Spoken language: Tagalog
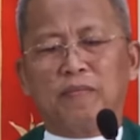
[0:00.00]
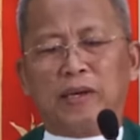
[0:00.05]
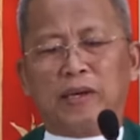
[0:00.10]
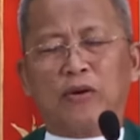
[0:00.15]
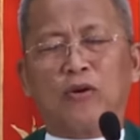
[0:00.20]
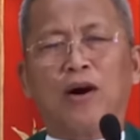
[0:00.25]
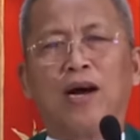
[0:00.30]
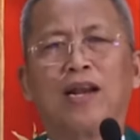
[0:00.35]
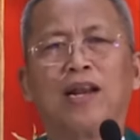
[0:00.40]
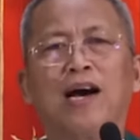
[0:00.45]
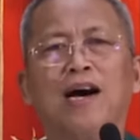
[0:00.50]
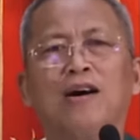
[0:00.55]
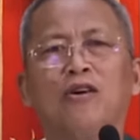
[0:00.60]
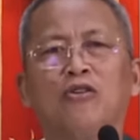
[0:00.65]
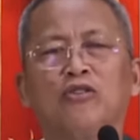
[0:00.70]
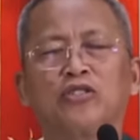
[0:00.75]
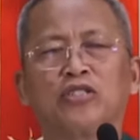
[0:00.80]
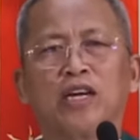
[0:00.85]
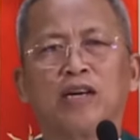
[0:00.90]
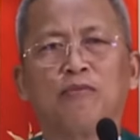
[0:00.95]
Pero
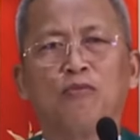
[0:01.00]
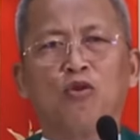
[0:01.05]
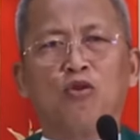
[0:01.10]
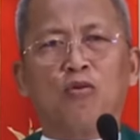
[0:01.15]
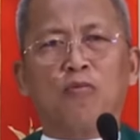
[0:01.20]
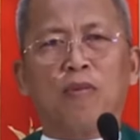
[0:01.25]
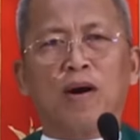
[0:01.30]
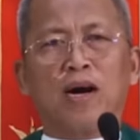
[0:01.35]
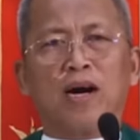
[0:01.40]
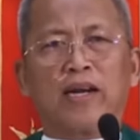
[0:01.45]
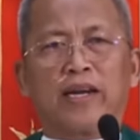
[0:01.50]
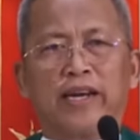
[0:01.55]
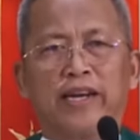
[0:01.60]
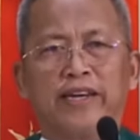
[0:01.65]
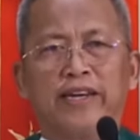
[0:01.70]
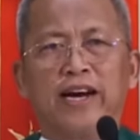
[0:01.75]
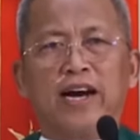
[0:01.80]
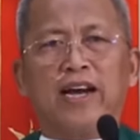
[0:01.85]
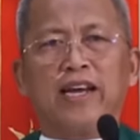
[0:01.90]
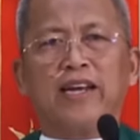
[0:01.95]
alaot sad mong mga
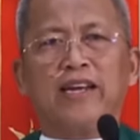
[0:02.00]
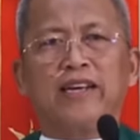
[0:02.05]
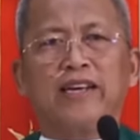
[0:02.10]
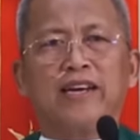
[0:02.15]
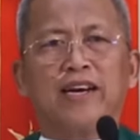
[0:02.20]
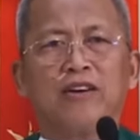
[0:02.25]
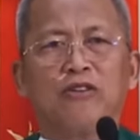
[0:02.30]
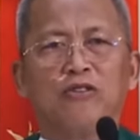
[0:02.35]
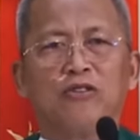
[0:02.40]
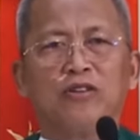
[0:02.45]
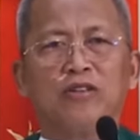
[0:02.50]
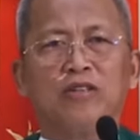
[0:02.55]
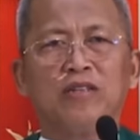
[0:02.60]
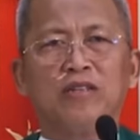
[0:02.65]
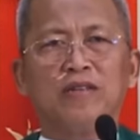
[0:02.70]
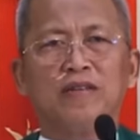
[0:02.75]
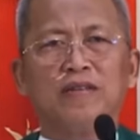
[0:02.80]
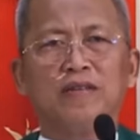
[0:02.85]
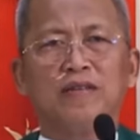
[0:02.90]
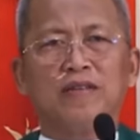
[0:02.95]
giday karon
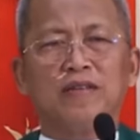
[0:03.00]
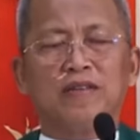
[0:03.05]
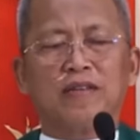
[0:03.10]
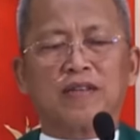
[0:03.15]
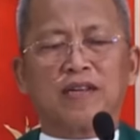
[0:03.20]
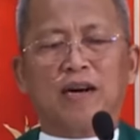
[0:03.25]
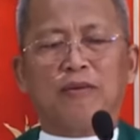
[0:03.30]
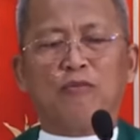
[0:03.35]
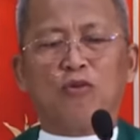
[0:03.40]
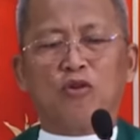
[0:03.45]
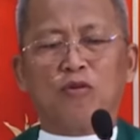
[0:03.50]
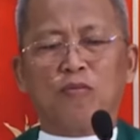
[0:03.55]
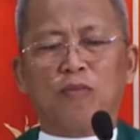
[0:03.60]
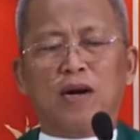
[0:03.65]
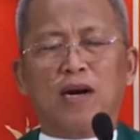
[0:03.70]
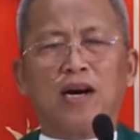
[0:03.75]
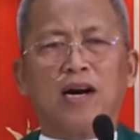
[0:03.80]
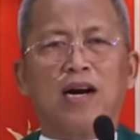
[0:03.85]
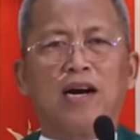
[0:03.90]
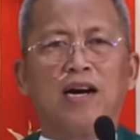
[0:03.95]
kamong
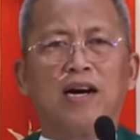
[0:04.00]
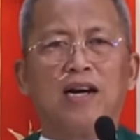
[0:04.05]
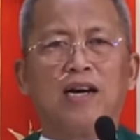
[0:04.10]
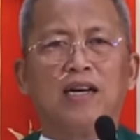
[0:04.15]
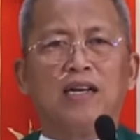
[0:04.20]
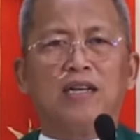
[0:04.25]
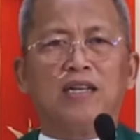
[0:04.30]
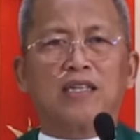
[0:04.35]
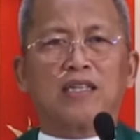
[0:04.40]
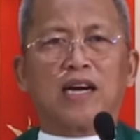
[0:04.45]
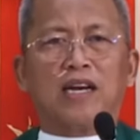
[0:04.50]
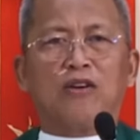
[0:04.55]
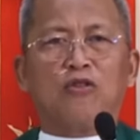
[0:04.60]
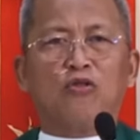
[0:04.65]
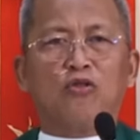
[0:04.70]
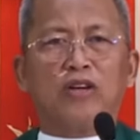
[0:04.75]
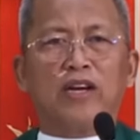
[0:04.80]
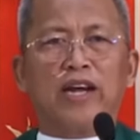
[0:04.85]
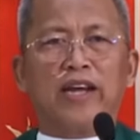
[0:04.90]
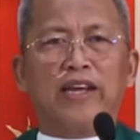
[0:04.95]
mga
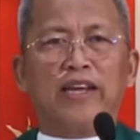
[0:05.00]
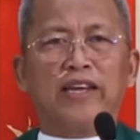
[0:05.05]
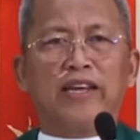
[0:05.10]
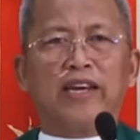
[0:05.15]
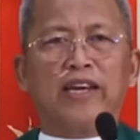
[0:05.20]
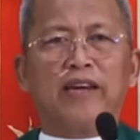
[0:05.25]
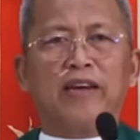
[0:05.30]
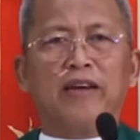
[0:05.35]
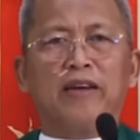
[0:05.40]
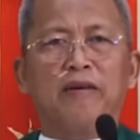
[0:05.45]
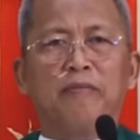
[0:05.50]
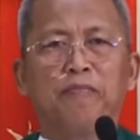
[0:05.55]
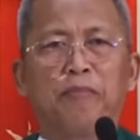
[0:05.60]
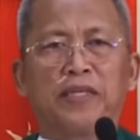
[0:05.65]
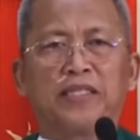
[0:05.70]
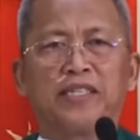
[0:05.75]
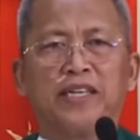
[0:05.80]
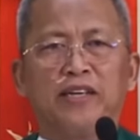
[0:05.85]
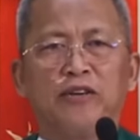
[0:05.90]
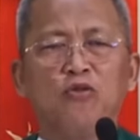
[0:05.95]
kanunay gi
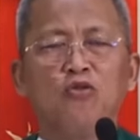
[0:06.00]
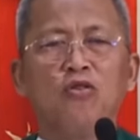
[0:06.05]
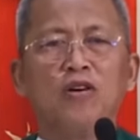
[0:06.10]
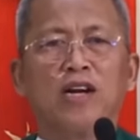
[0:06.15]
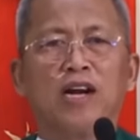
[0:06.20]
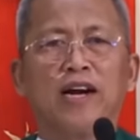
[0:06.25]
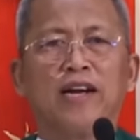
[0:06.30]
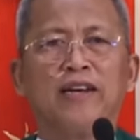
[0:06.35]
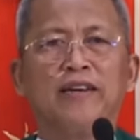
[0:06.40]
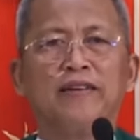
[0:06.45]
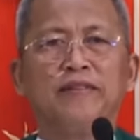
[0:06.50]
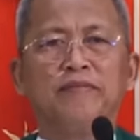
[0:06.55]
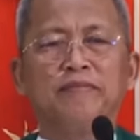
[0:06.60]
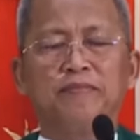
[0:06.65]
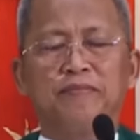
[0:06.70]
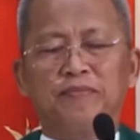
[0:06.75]
pasidunggan